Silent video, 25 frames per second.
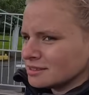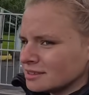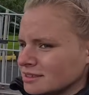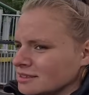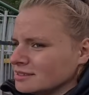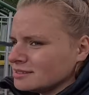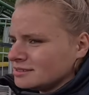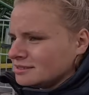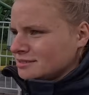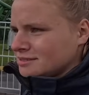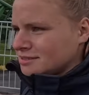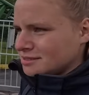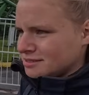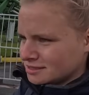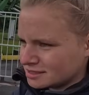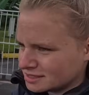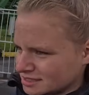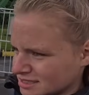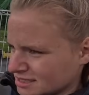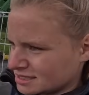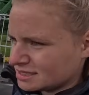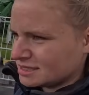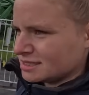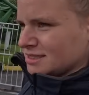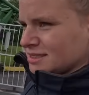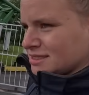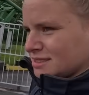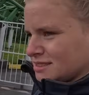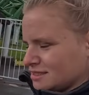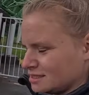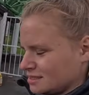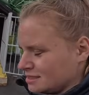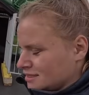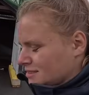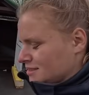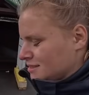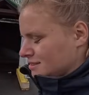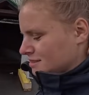und die
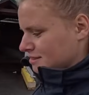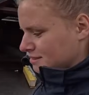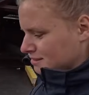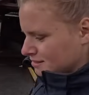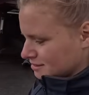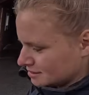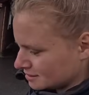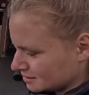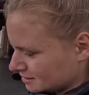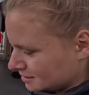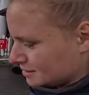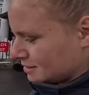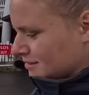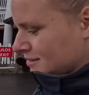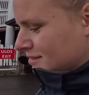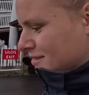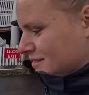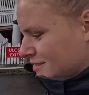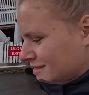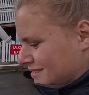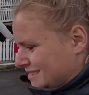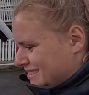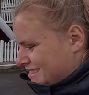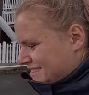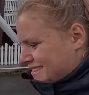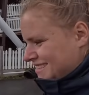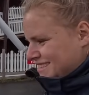fackelt auch nicht lang. Du fährst auf Station, dann